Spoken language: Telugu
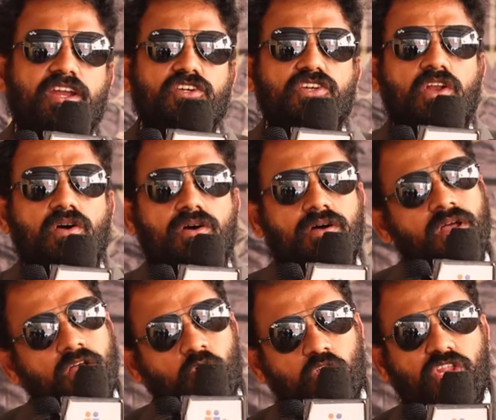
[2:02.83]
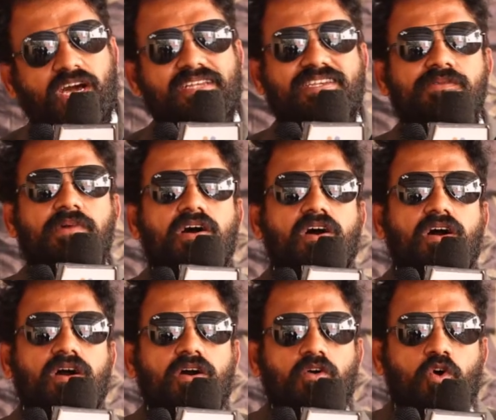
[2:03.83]
ఇండస్ట్రీలో కొత్తగా సినిమా
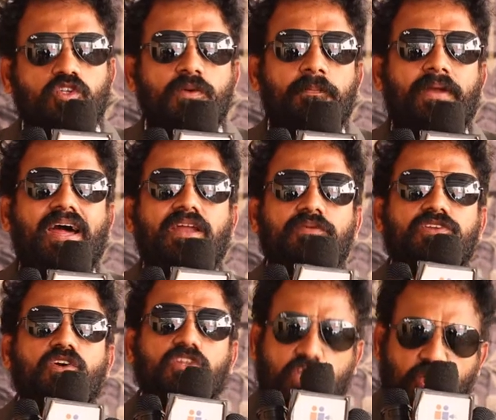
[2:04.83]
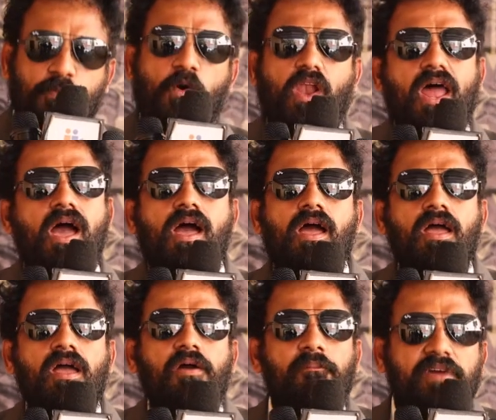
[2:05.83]
కోసం ప్రాణం ఇచ్చేవాళ్ళు చచ్చిపోవాలా
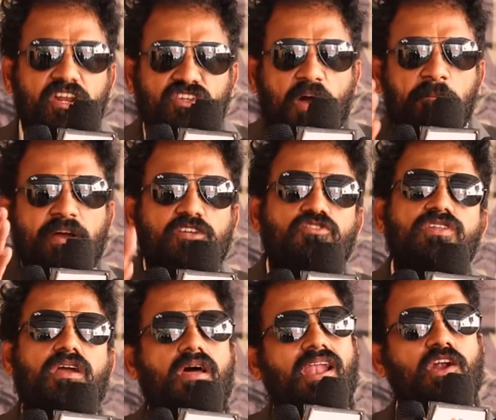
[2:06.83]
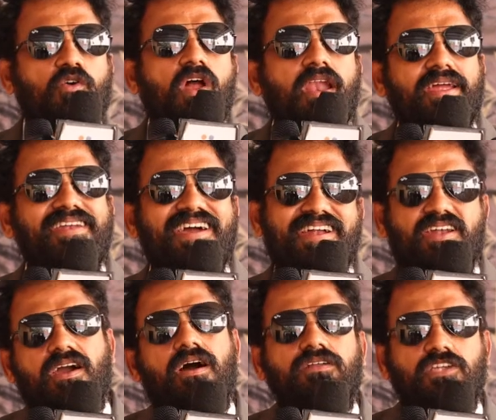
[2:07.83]
మీరు చంపేస్తున్నారు అలాంటి వాళ్ళని
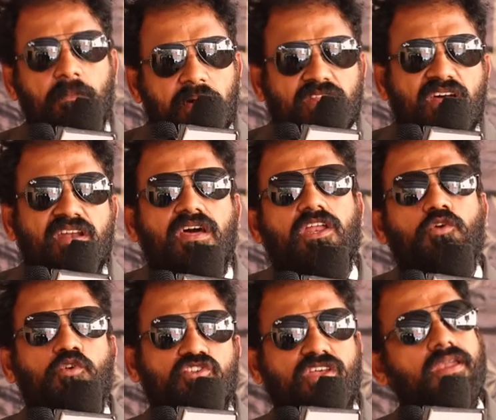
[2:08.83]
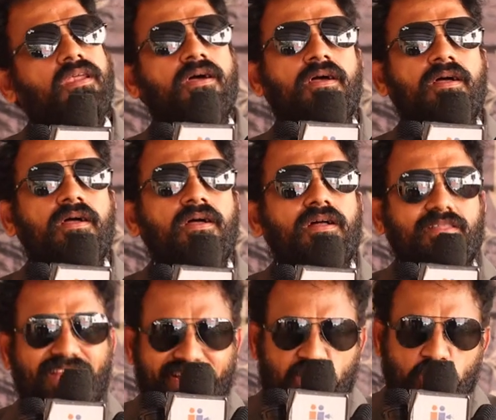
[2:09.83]
ఇండైరెక్ట్గా చంపొద్దని నా రిక్వెస్ట్ సార్
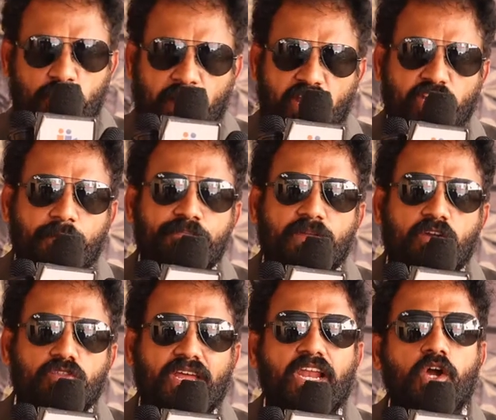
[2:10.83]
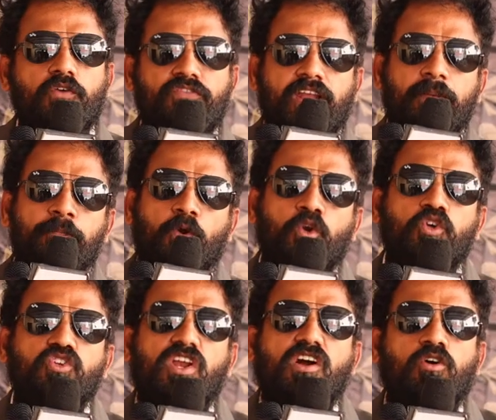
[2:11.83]
దయచేసి మళ్ళీ చెప్తున్నాను తెలుగు ఫిలిం
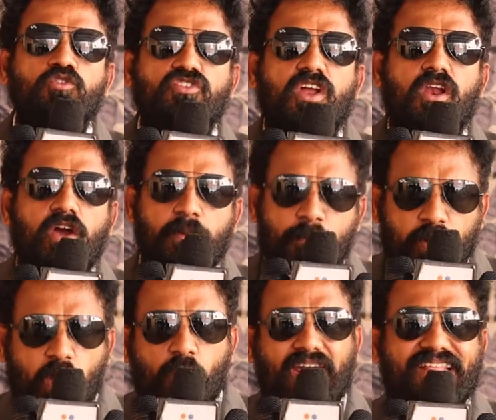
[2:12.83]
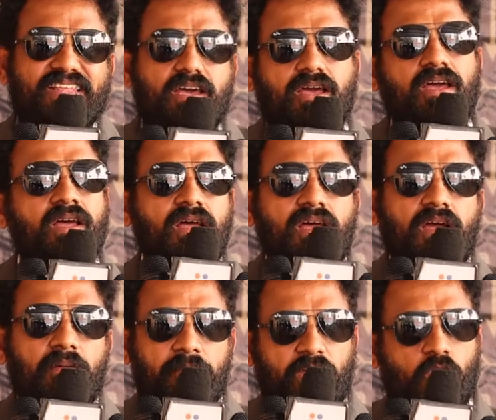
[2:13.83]
ప్రొడ్యూసర్ కౌన్సిల్లో ఇప్పుడు ఎవరైతే
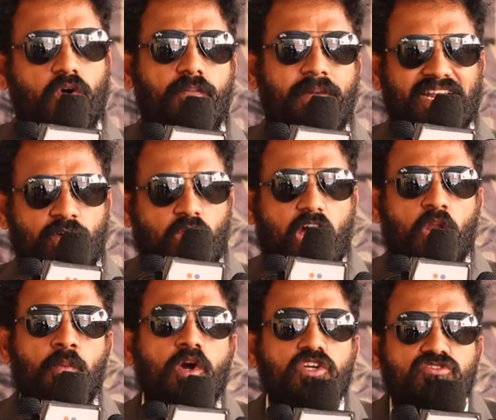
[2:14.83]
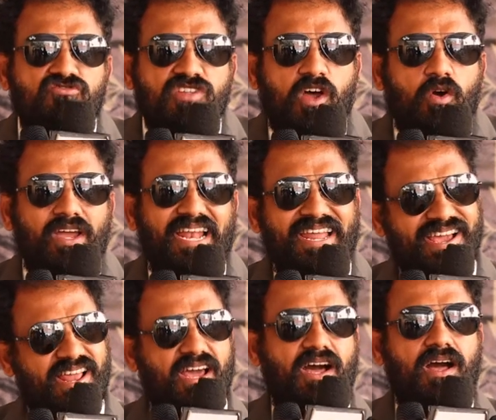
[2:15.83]
మీరు పదవులు అనుభవిస్తున్నారో
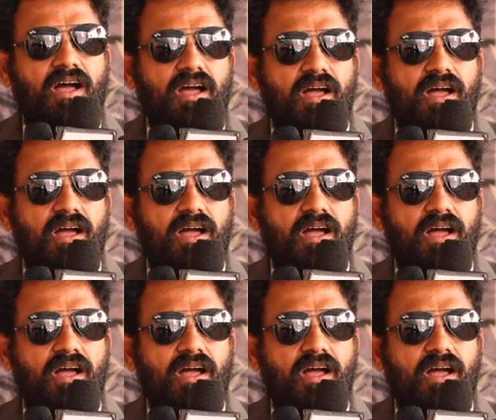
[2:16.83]
ఇల్లీగల్గా